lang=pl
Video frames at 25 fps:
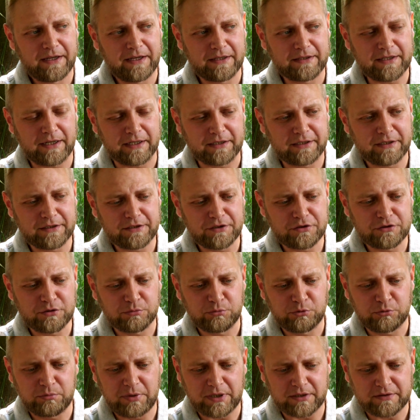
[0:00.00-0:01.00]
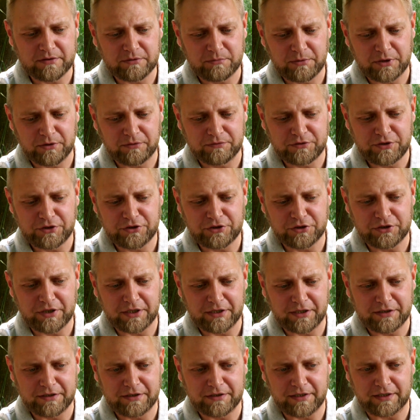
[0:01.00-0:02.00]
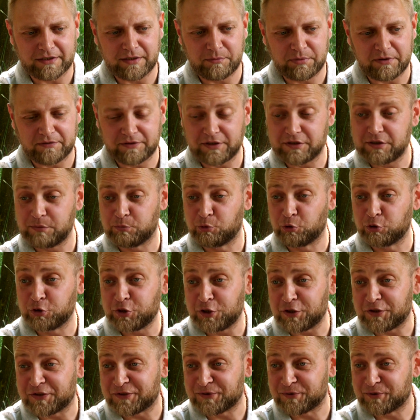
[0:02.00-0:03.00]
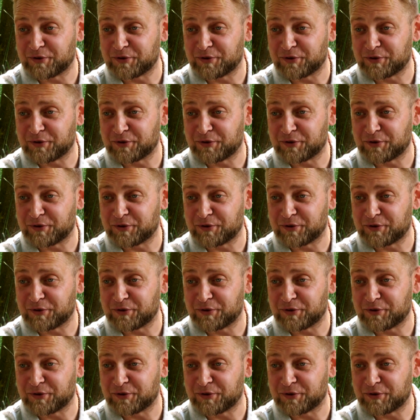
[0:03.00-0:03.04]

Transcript: tak, kiedyś to był bardzo malowniczy teren i tak naprawdę nie było nic.